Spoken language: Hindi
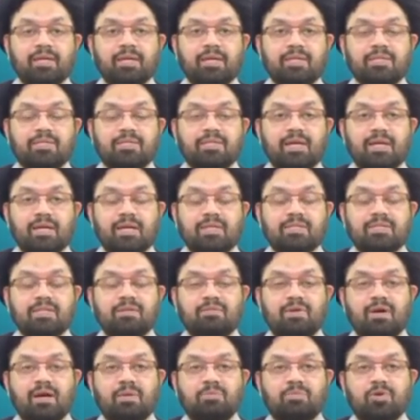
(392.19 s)
किस तरह से
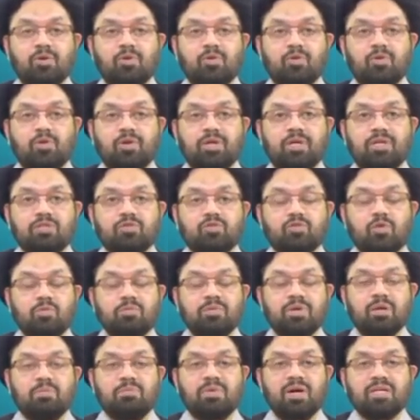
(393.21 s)
वहाँ पर उन्होंने जुल्म
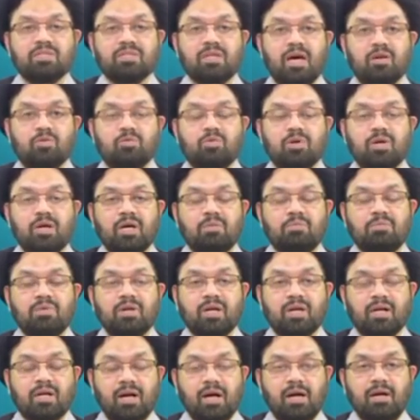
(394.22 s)
के बाज़ार को गर्म
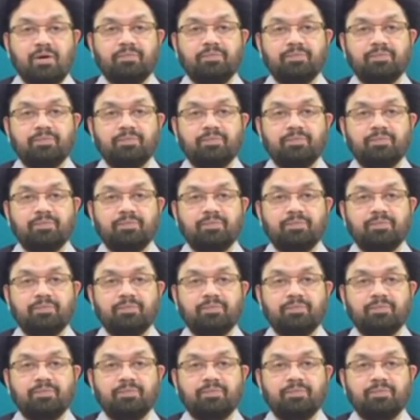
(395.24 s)
रखा